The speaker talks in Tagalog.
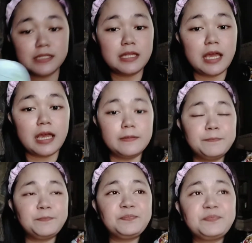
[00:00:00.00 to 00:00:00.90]
that
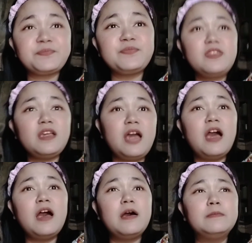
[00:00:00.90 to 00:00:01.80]

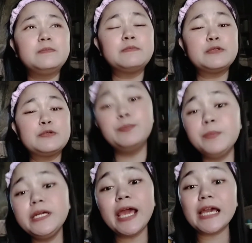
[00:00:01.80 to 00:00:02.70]
um,
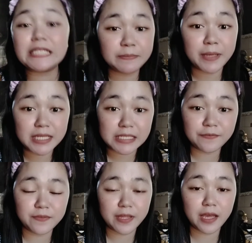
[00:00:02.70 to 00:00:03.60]
super
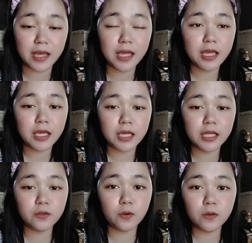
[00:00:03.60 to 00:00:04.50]
expensive niya.
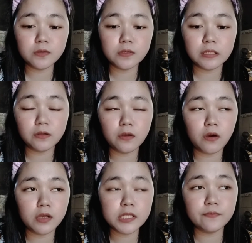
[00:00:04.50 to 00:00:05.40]
It all, it
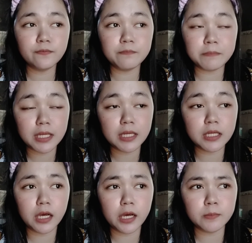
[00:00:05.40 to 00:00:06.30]
cost me
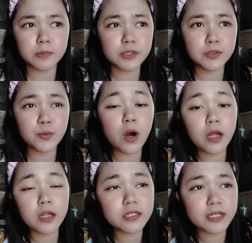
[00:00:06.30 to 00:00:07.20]
um,
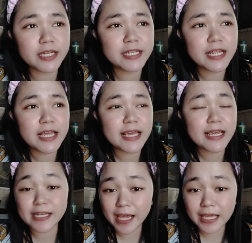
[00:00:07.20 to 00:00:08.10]
290
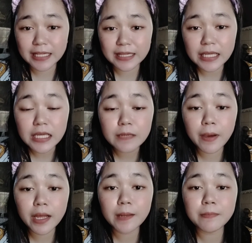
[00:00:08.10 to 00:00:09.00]

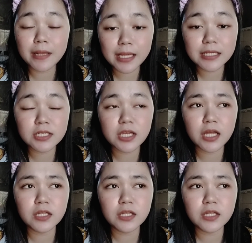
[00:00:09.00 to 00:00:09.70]
para bilhin siya.